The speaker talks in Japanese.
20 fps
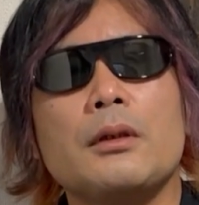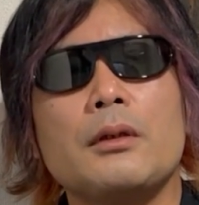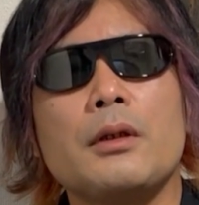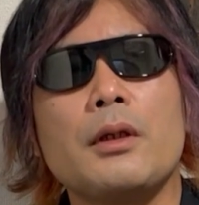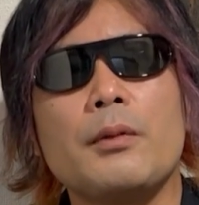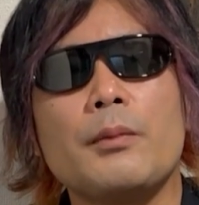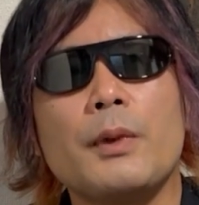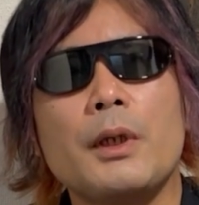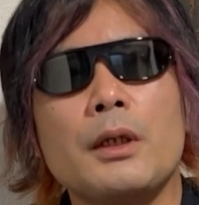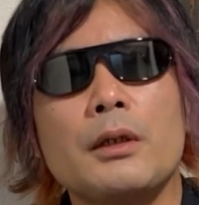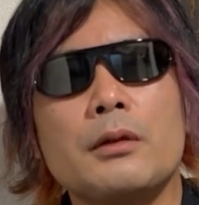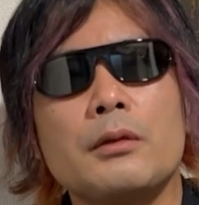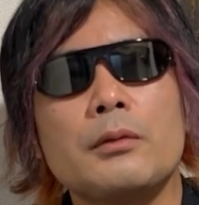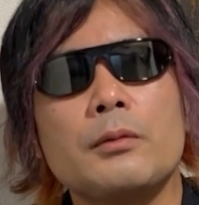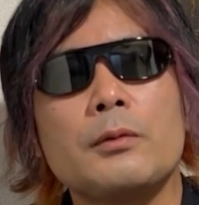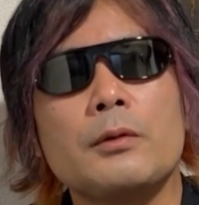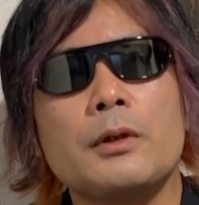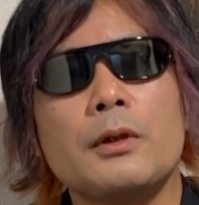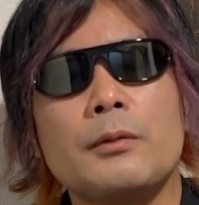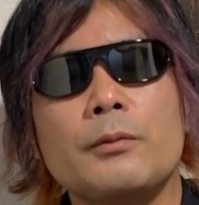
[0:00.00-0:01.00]
で、
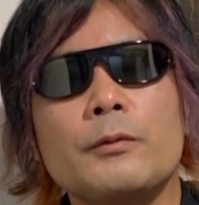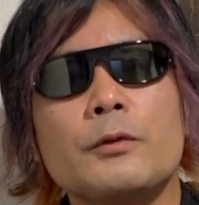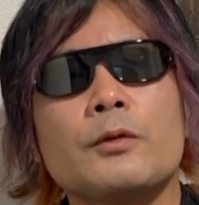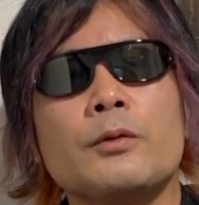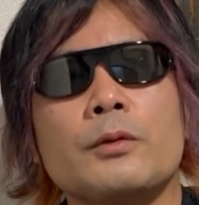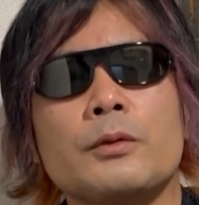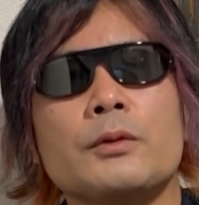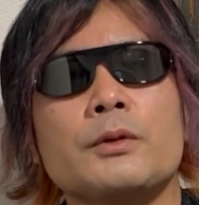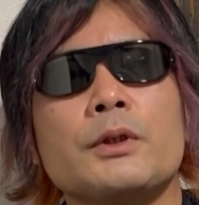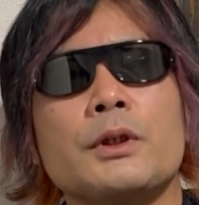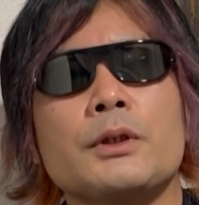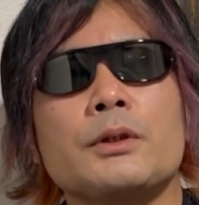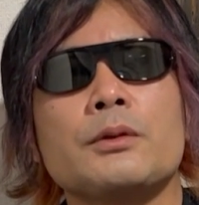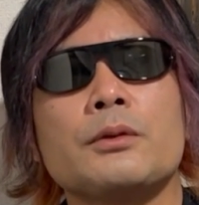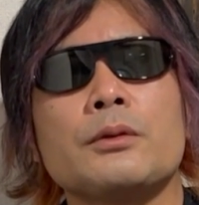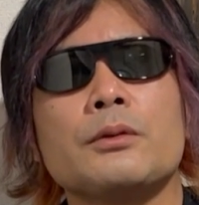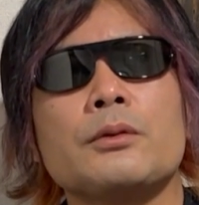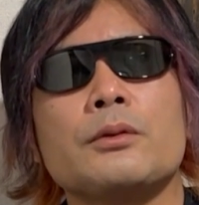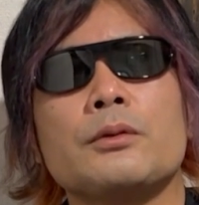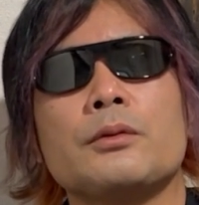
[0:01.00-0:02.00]
マーク・ボランも当然
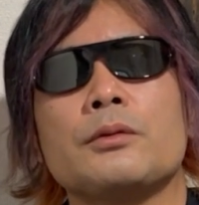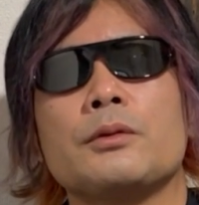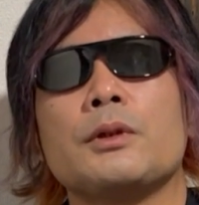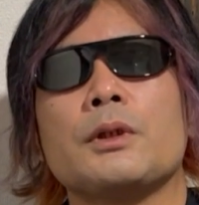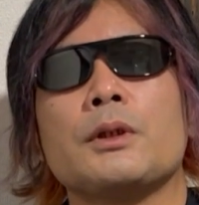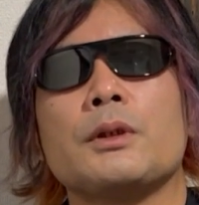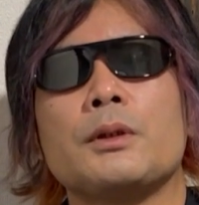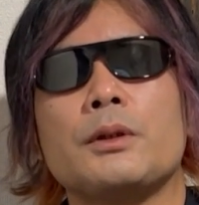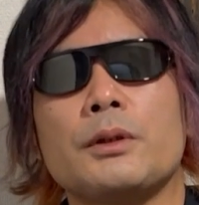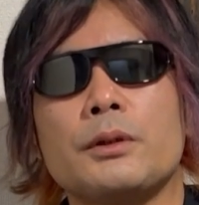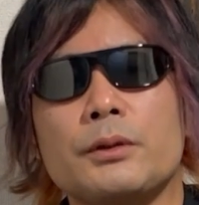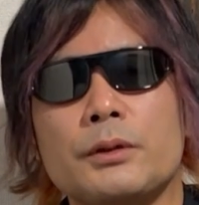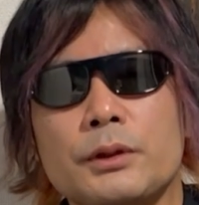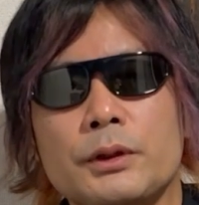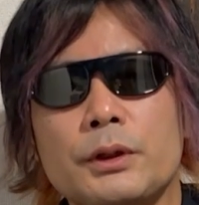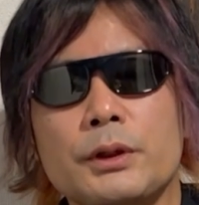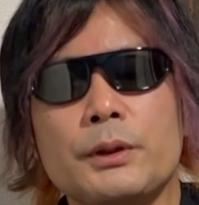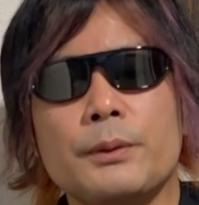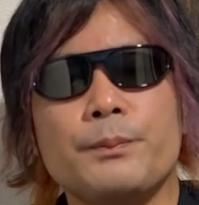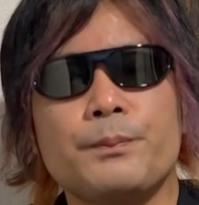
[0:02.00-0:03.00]
そっと歌ってる
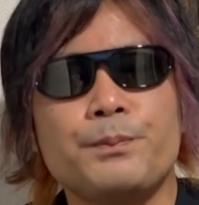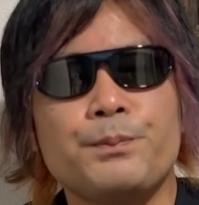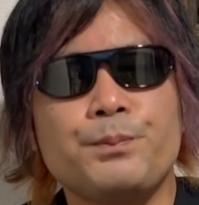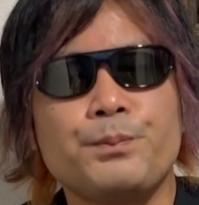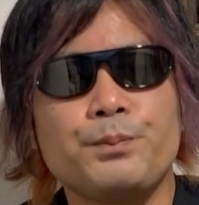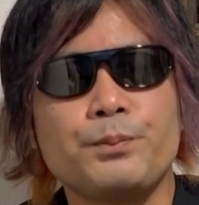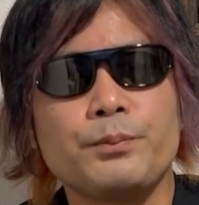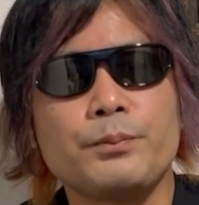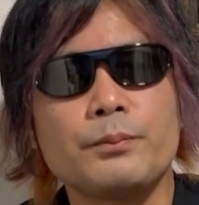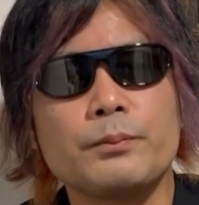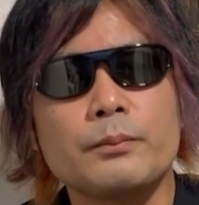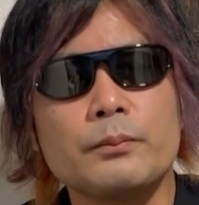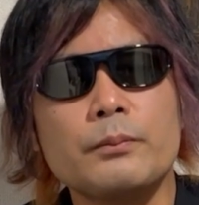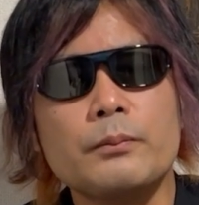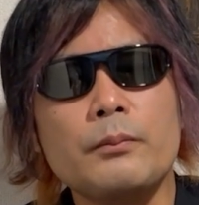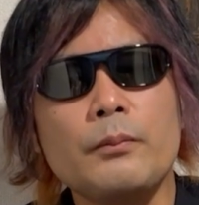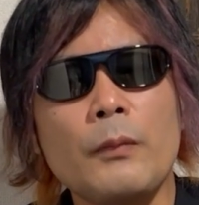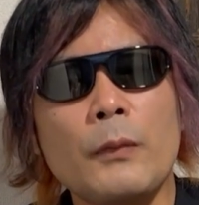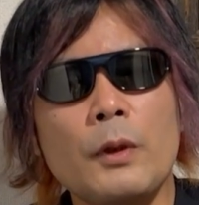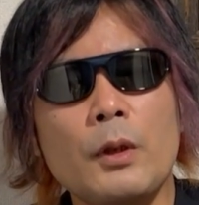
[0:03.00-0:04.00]
し、
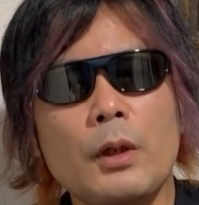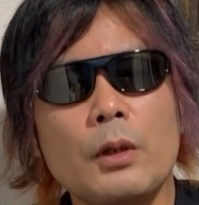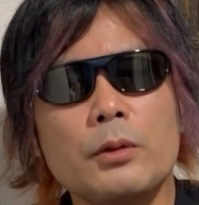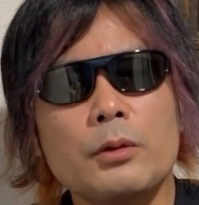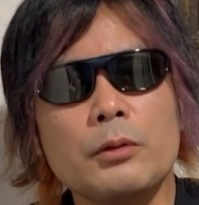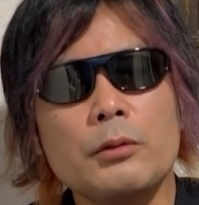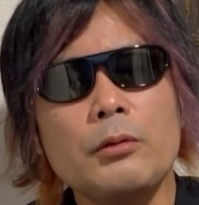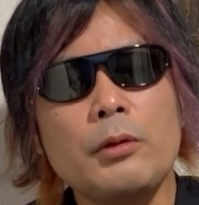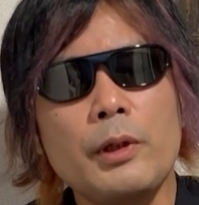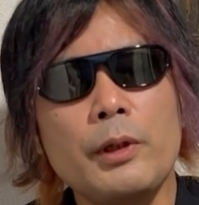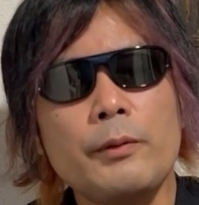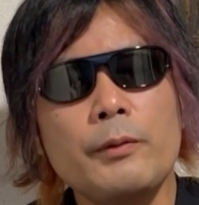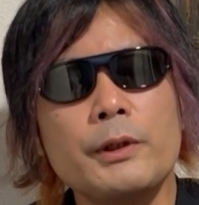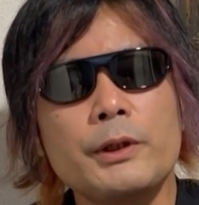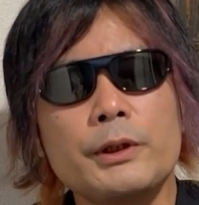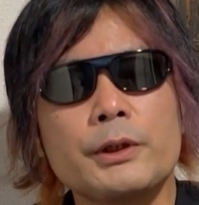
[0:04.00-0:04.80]
や、その辺を意